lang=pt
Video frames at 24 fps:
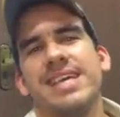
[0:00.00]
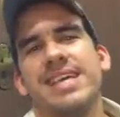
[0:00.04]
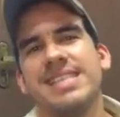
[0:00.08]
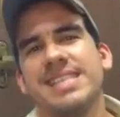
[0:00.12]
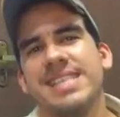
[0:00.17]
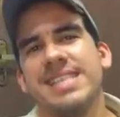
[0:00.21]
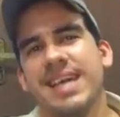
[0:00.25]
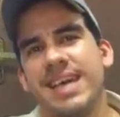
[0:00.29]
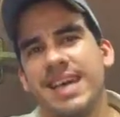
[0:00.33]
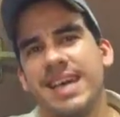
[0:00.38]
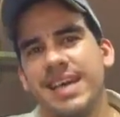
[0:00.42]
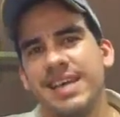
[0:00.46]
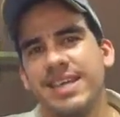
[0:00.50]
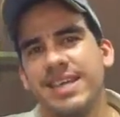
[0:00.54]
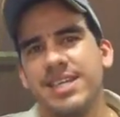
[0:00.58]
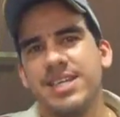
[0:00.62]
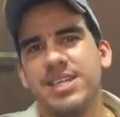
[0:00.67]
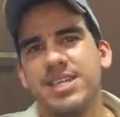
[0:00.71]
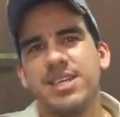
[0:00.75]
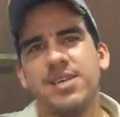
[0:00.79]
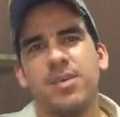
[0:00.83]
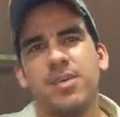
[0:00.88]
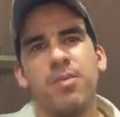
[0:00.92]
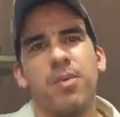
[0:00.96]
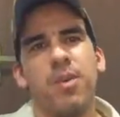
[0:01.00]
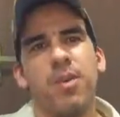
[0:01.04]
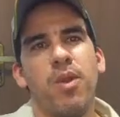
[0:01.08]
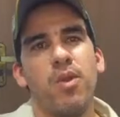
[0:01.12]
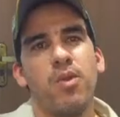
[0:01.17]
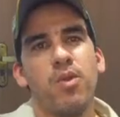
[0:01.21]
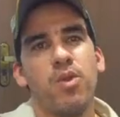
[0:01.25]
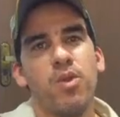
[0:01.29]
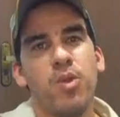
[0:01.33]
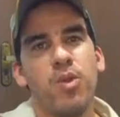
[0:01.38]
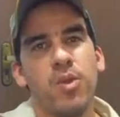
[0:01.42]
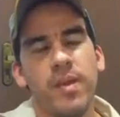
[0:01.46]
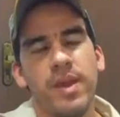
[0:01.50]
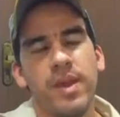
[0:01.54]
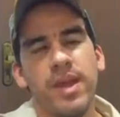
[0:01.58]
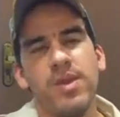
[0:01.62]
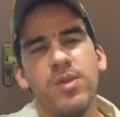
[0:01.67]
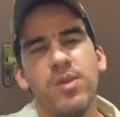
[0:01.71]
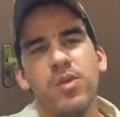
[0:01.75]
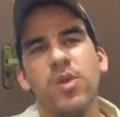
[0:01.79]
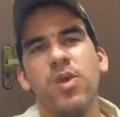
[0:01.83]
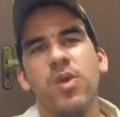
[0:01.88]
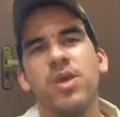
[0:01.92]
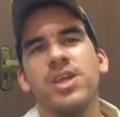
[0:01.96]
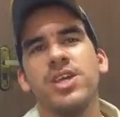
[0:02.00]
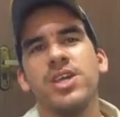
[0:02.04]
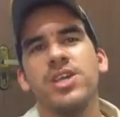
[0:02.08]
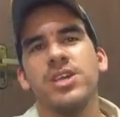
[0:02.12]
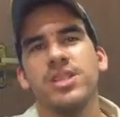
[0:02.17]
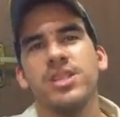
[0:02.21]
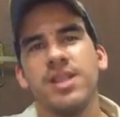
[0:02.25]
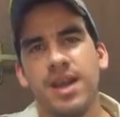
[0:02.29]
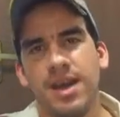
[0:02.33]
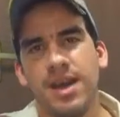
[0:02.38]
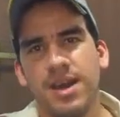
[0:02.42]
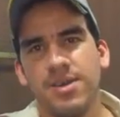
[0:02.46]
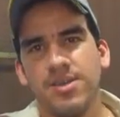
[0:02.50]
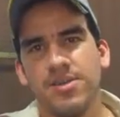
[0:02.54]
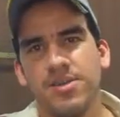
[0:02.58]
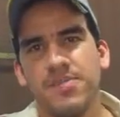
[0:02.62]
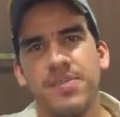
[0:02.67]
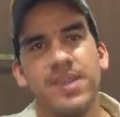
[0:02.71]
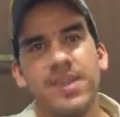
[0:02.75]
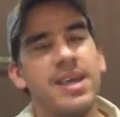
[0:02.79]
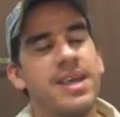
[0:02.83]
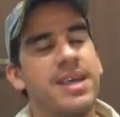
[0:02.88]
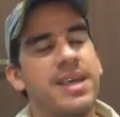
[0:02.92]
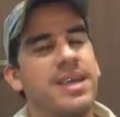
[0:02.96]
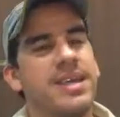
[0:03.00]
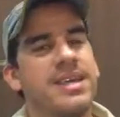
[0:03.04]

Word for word: dia 10, Bloco Coelho, o original,